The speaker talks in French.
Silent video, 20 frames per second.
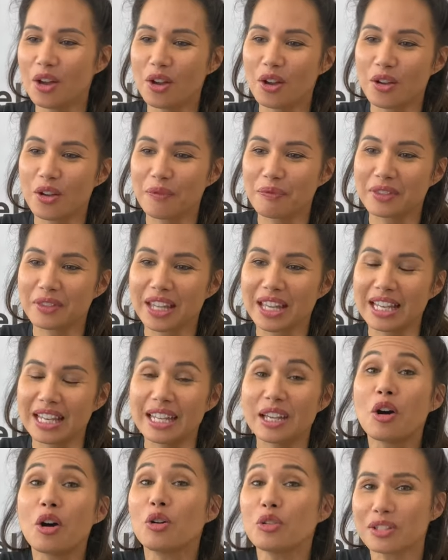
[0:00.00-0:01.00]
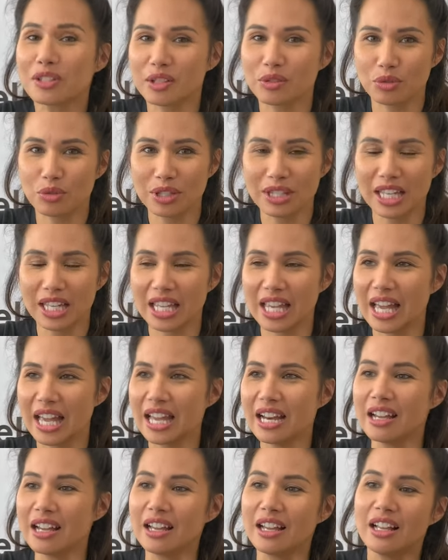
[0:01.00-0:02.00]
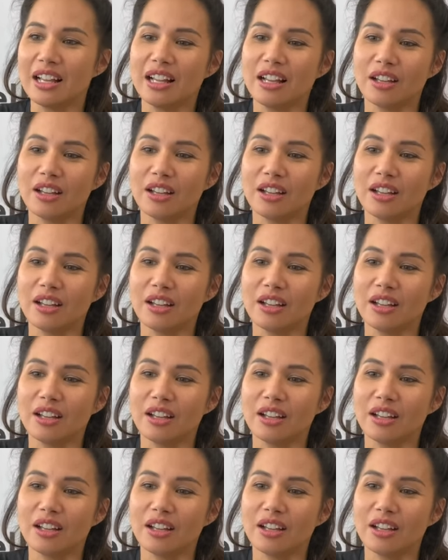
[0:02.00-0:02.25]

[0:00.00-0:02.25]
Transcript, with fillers: euh, les grands industriels.